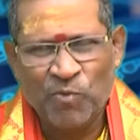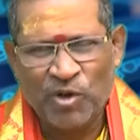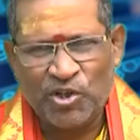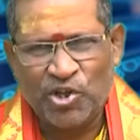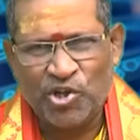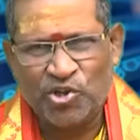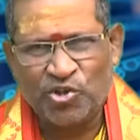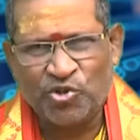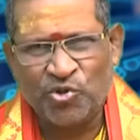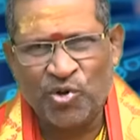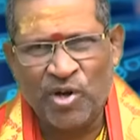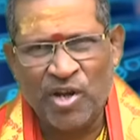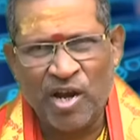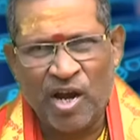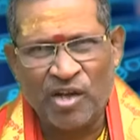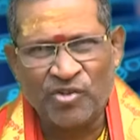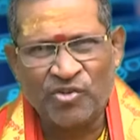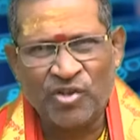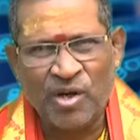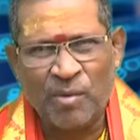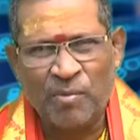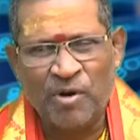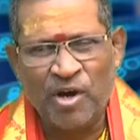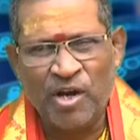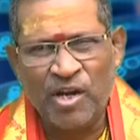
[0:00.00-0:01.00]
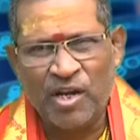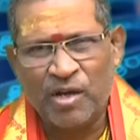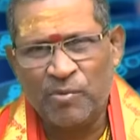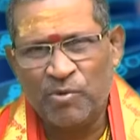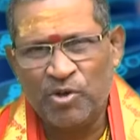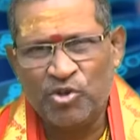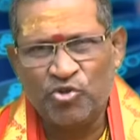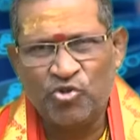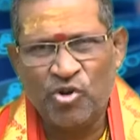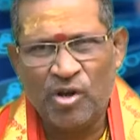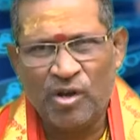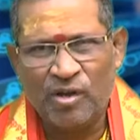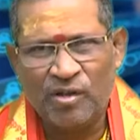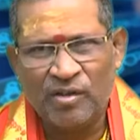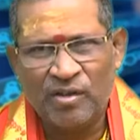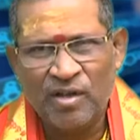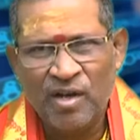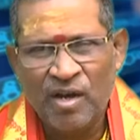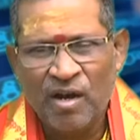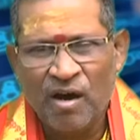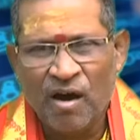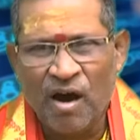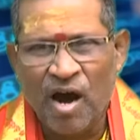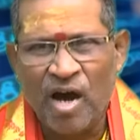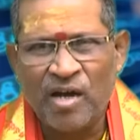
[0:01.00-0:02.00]
వశిష్ఠుని ఆశ్రమానికి వచ్చి
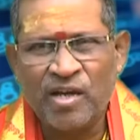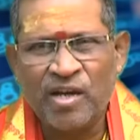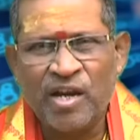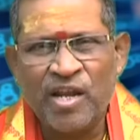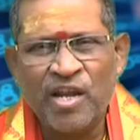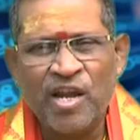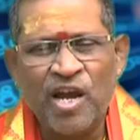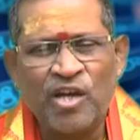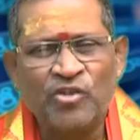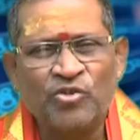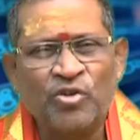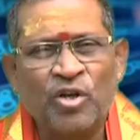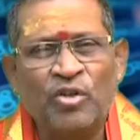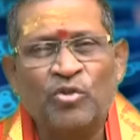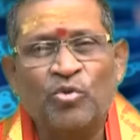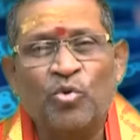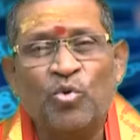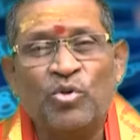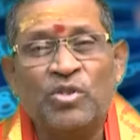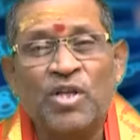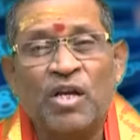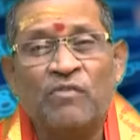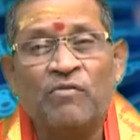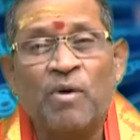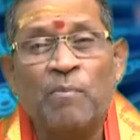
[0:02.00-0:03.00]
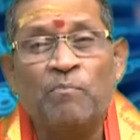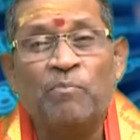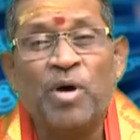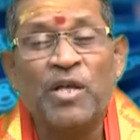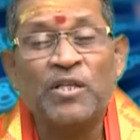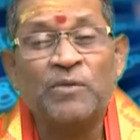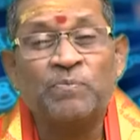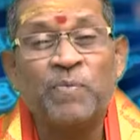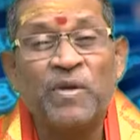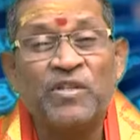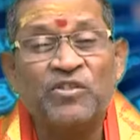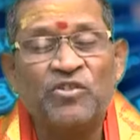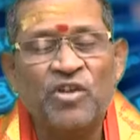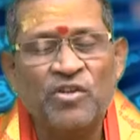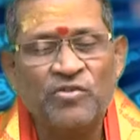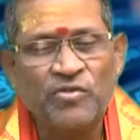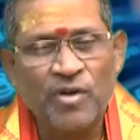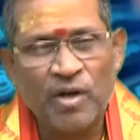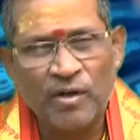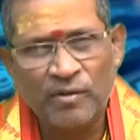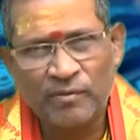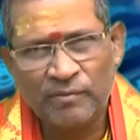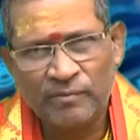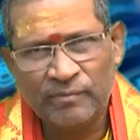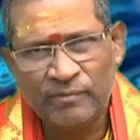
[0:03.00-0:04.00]
ఆగ్నేయాస్త్రంతో సర్వం భస్మం
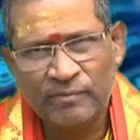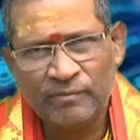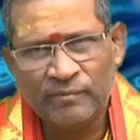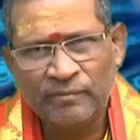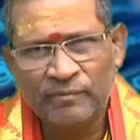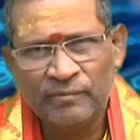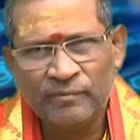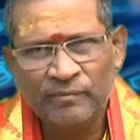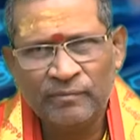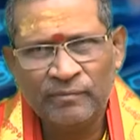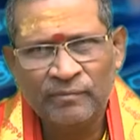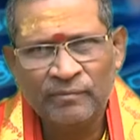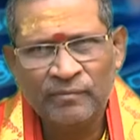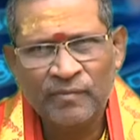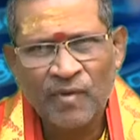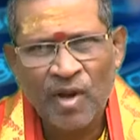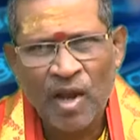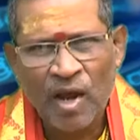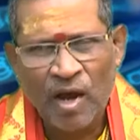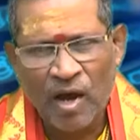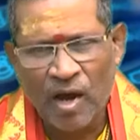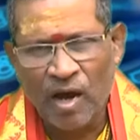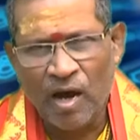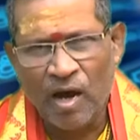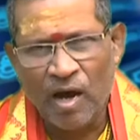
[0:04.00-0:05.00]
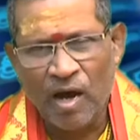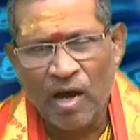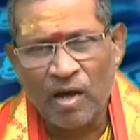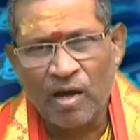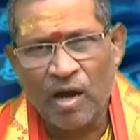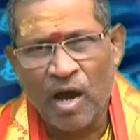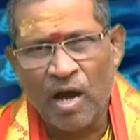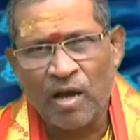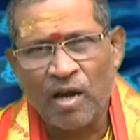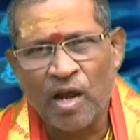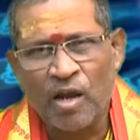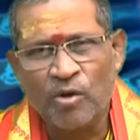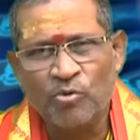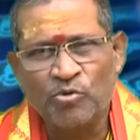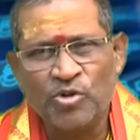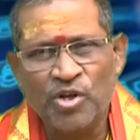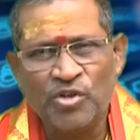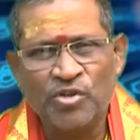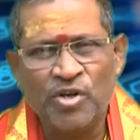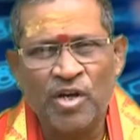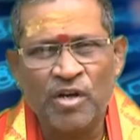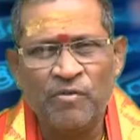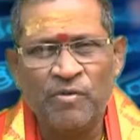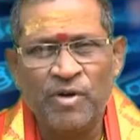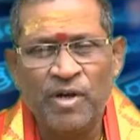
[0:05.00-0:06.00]
చేశాడు హాహాకారాలు
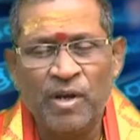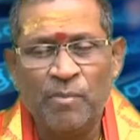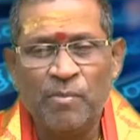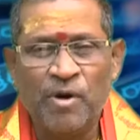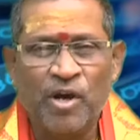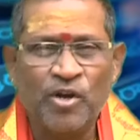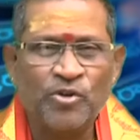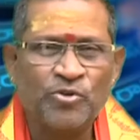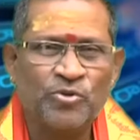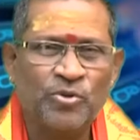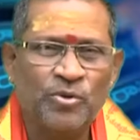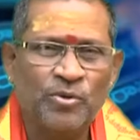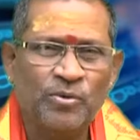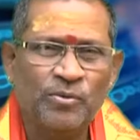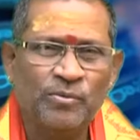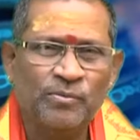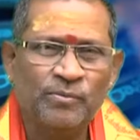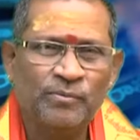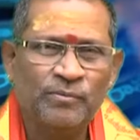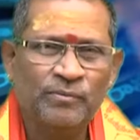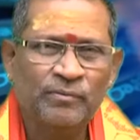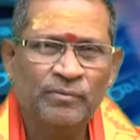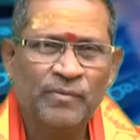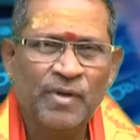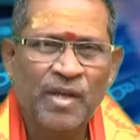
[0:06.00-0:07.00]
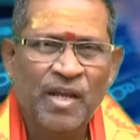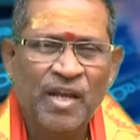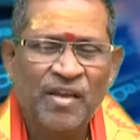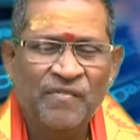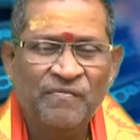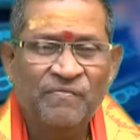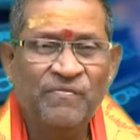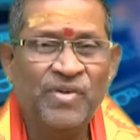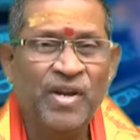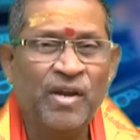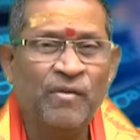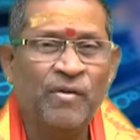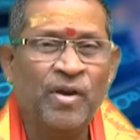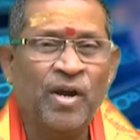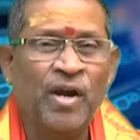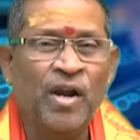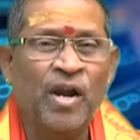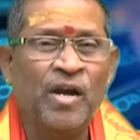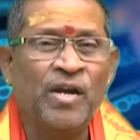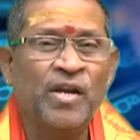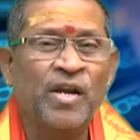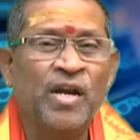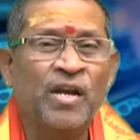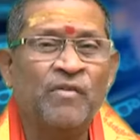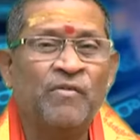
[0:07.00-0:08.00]
చేసినటువంటి మహర్షులు
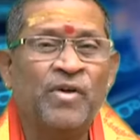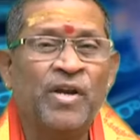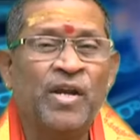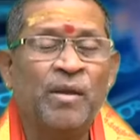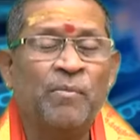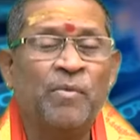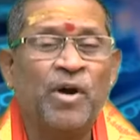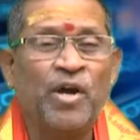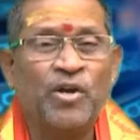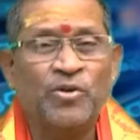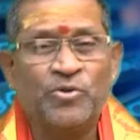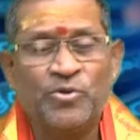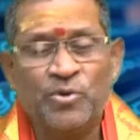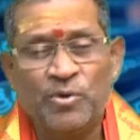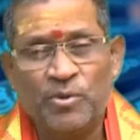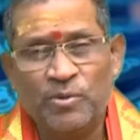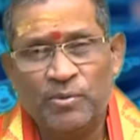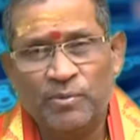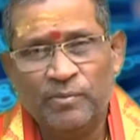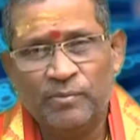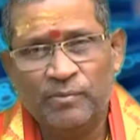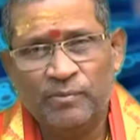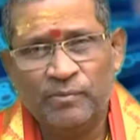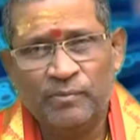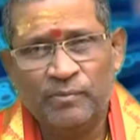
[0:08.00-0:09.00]
విలవిలలాడినటువంటి మహర్షులు